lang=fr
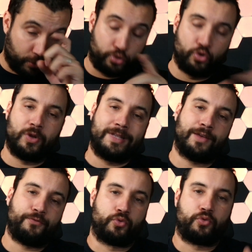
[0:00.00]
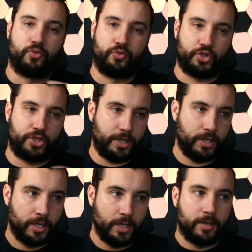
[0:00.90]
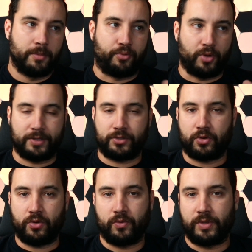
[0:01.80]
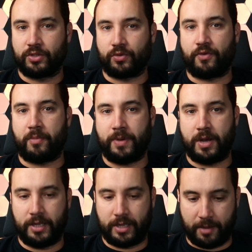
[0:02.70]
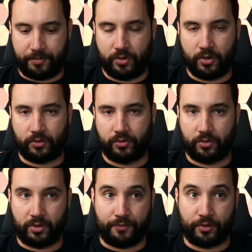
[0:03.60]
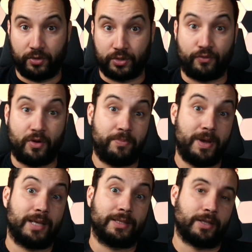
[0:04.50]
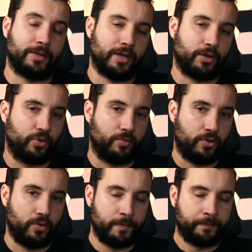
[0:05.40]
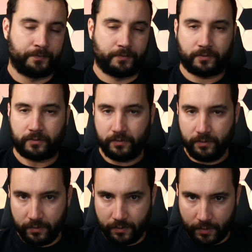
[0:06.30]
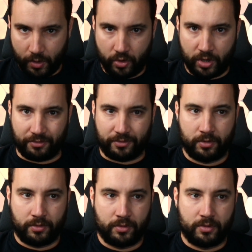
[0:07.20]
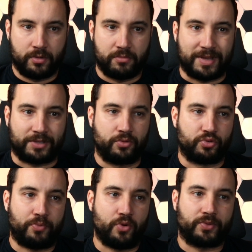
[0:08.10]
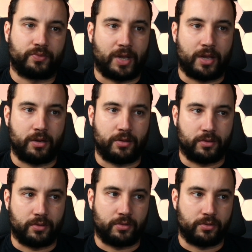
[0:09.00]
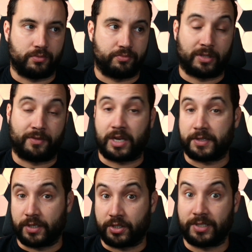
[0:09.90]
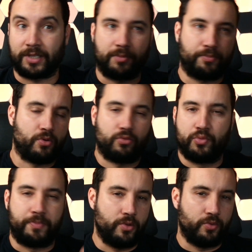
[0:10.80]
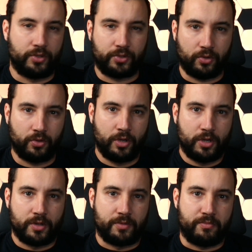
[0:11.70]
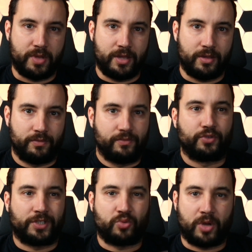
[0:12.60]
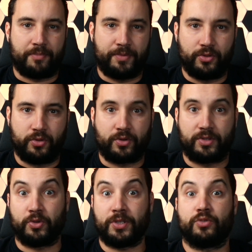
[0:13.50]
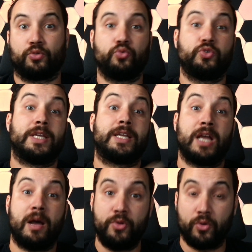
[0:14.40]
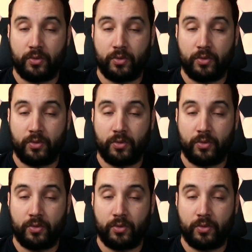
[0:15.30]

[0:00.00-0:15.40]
Selon les infos que j'ai, pour l'instant, ils n'envoient pas les capteurs de la voiture, ils n'envoient pas la data directement au cloud. Parce que je pense, voilà, le... peut-être avec la 5G, ça dépend, le pays 800, mais il faut que ça soit rapide. Donc c'est pour ça qu'ils ont tous des camions